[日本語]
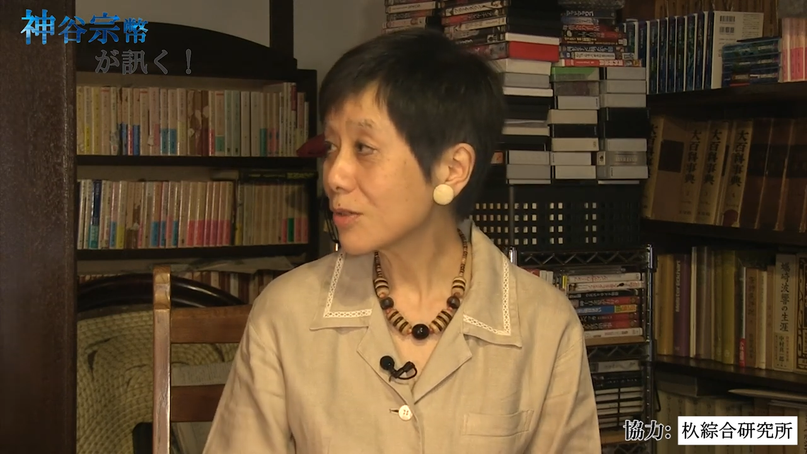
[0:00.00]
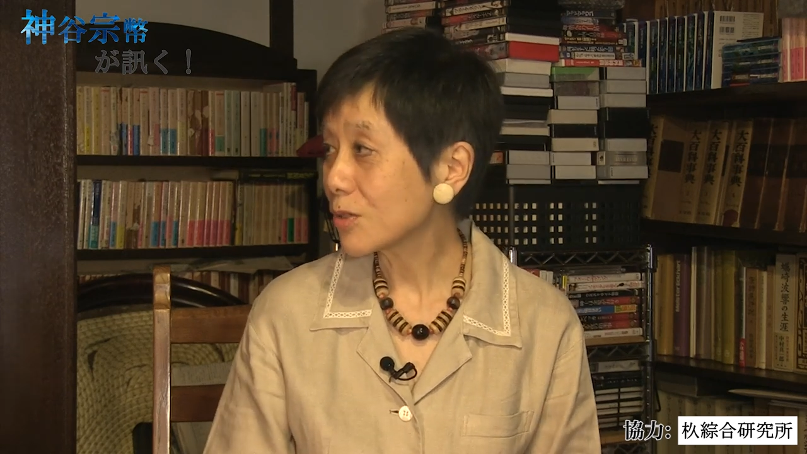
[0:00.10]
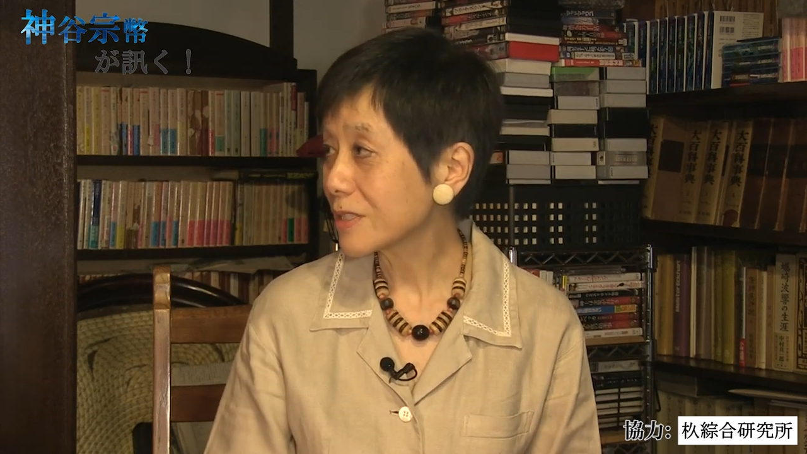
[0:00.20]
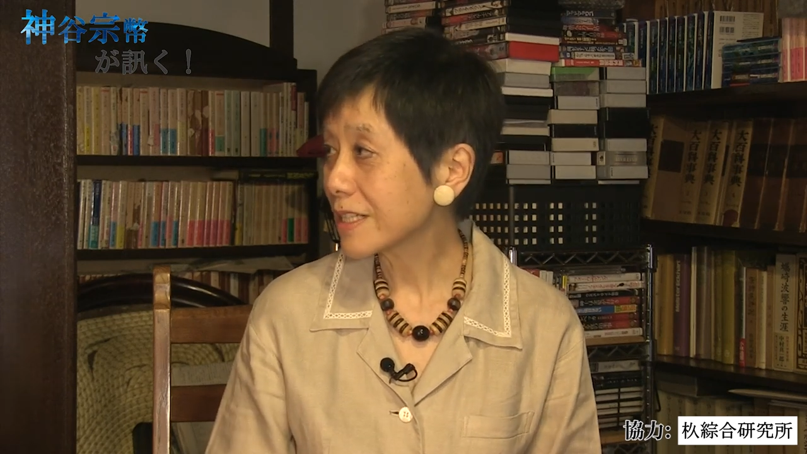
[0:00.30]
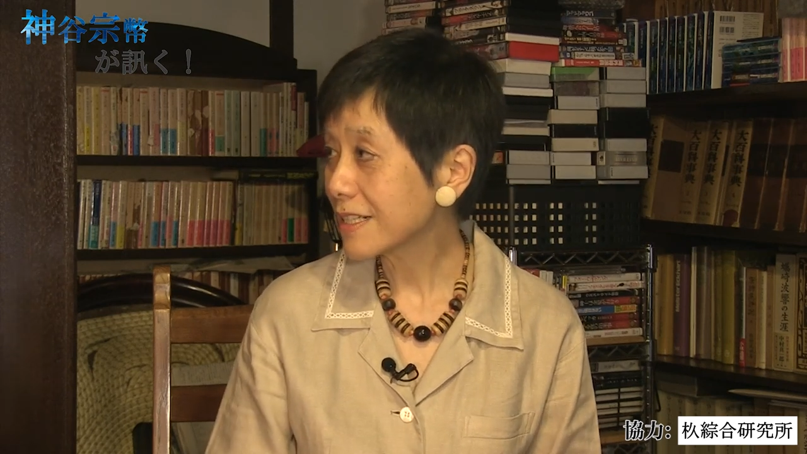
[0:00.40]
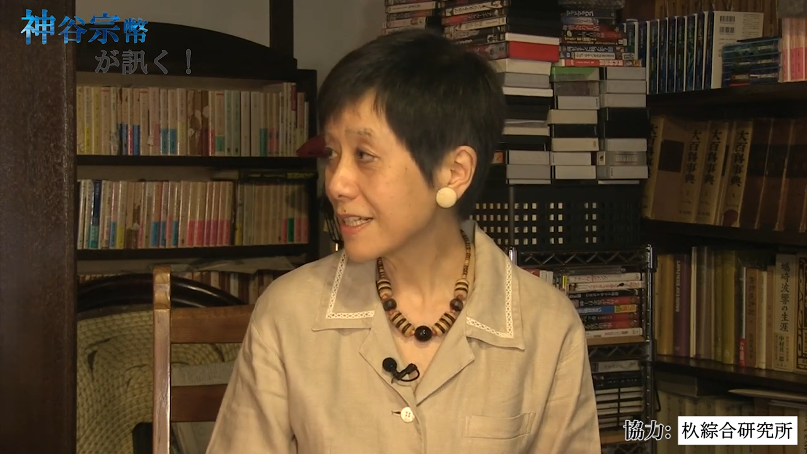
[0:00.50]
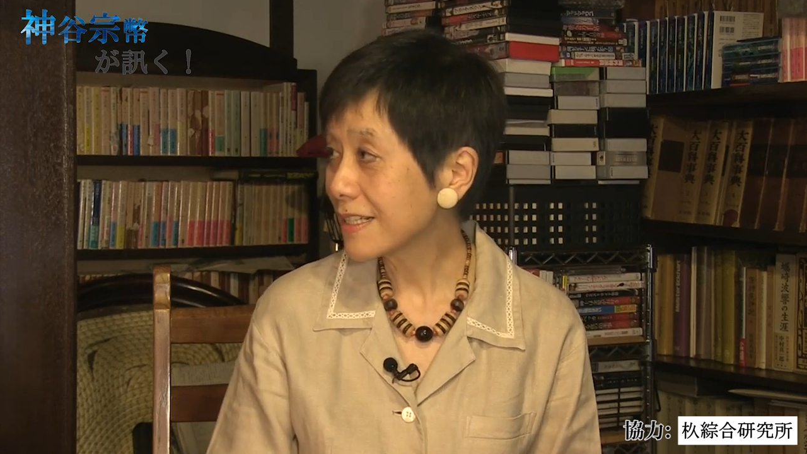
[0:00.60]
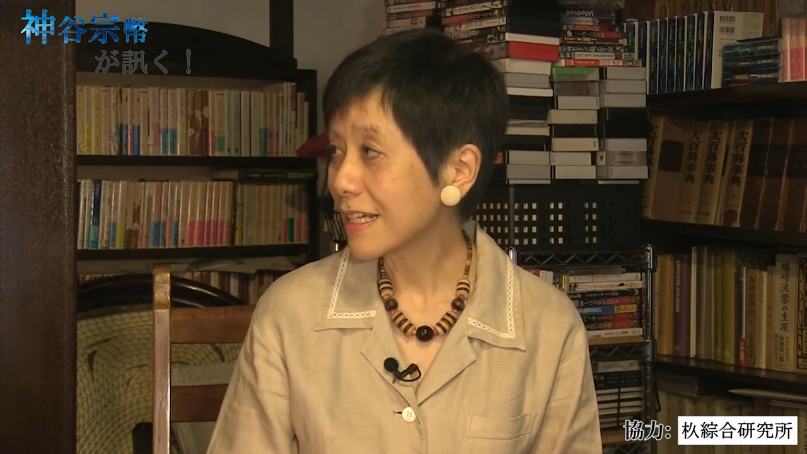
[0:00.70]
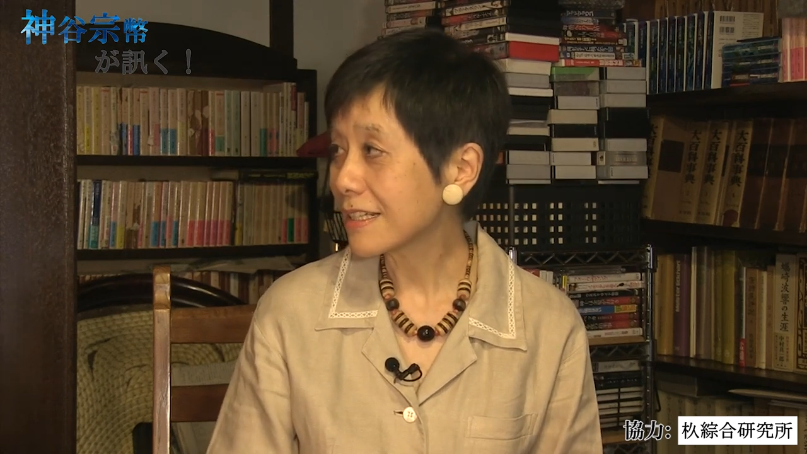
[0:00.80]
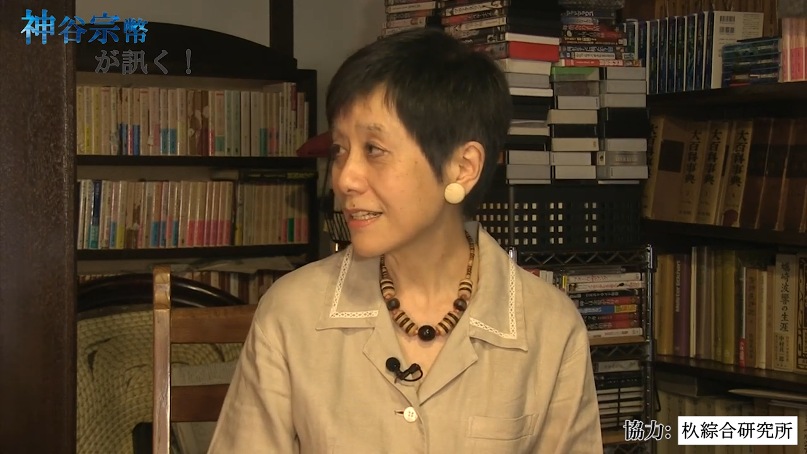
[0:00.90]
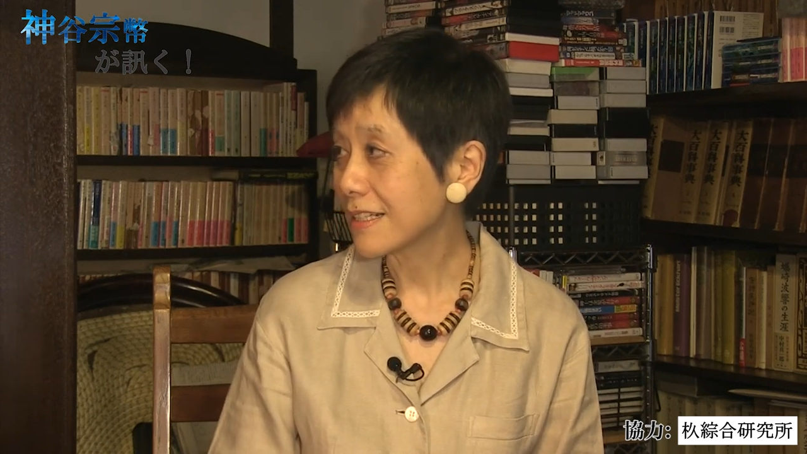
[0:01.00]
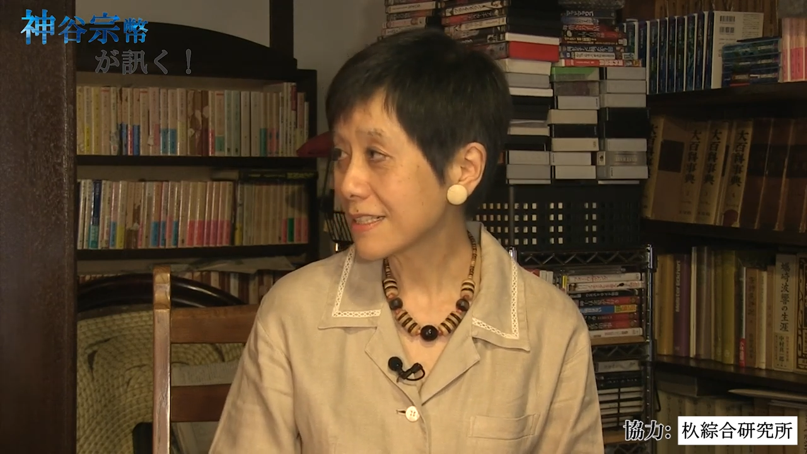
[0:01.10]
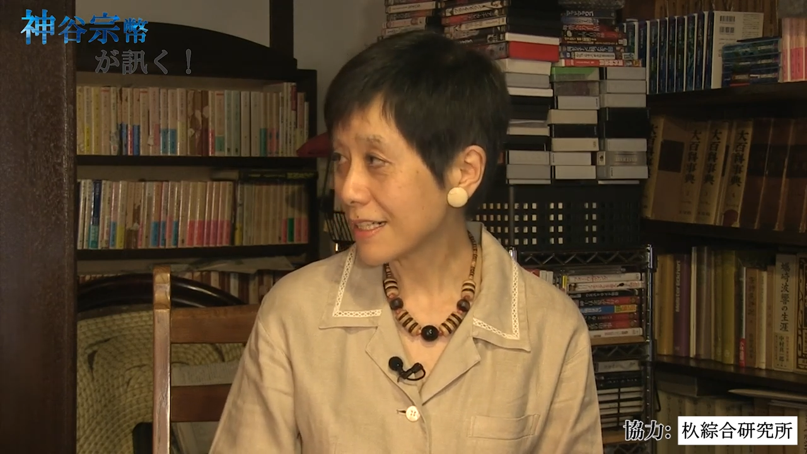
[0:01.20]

をしてたんです